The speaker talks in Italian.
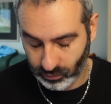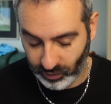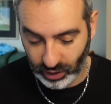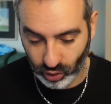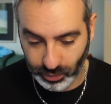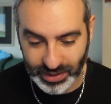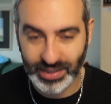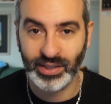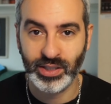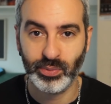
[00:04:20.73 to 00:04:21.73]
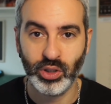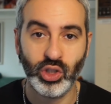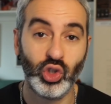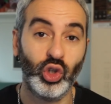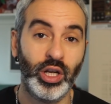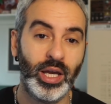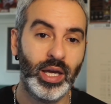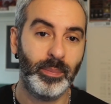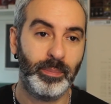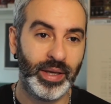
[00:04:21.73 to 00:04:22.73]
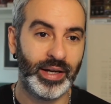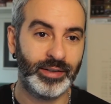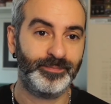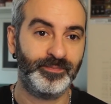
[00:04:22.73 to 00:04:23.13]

vengono messe a disposizione per